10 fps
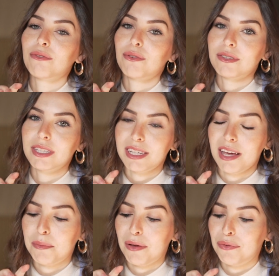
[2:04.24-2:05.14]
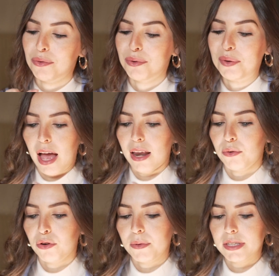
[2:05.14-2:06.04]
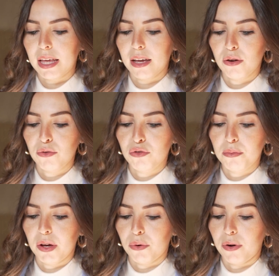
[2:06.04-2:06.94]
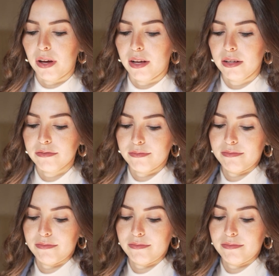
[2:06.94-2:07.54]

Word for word: en français, j'avais pas vu. Allez, on commence avec le numéro 1.